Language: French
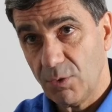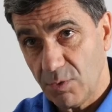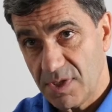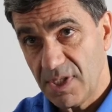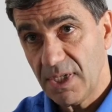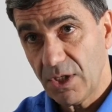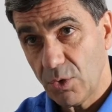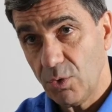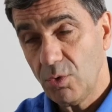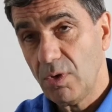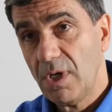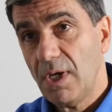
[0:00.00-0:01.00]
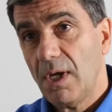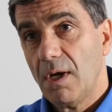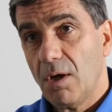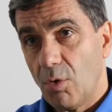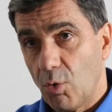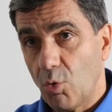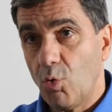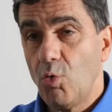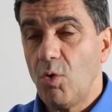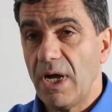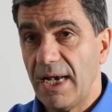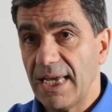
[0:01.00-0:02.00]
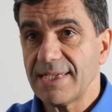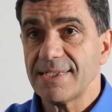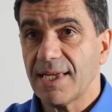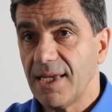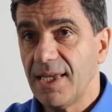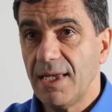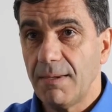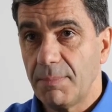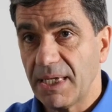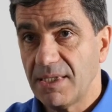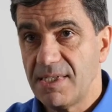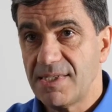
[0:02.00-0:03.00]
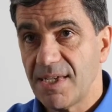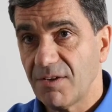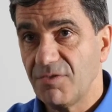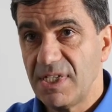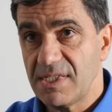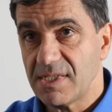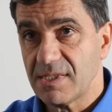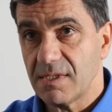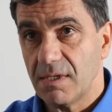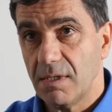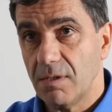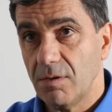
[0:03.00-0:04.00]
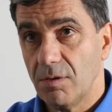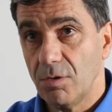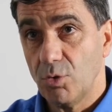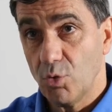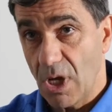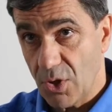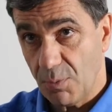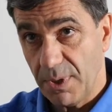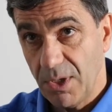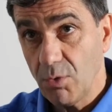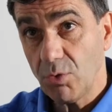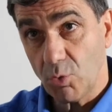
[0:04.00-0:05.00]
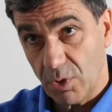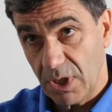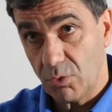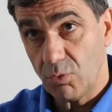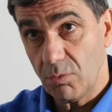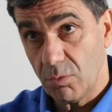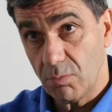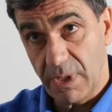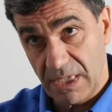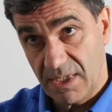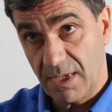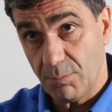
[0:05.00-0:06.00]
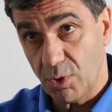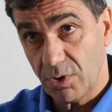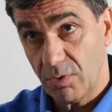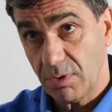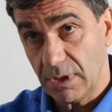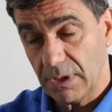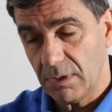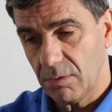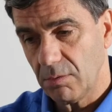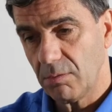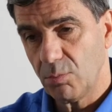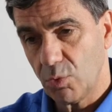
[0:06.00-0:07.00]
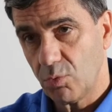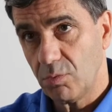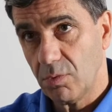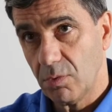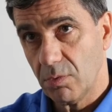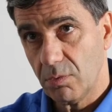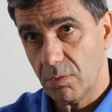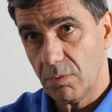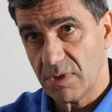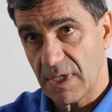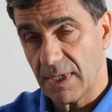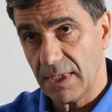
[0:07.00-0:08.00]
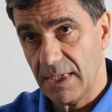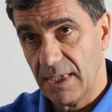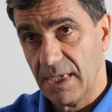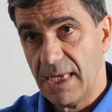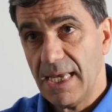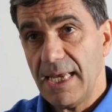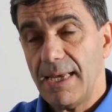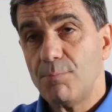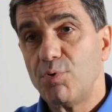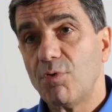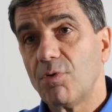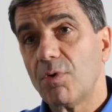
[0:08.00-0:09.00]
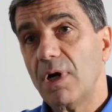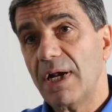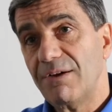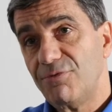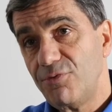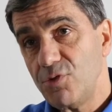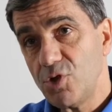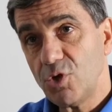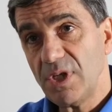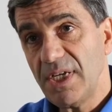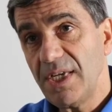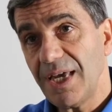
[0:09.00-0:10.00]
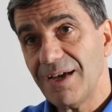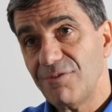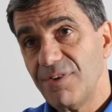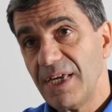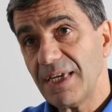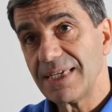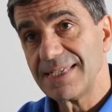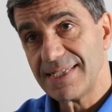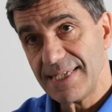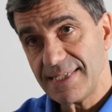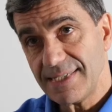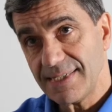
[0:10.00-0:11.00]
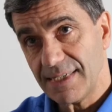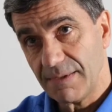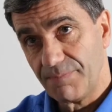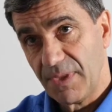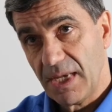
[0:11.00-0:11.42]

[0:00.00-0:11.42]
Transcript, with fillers: annoncé que, en gros, elle extrayait la partie service euh, de HPE, donc qui est une partie importante, hein, beaucoup de salariés, pour la fusionner avec CSC.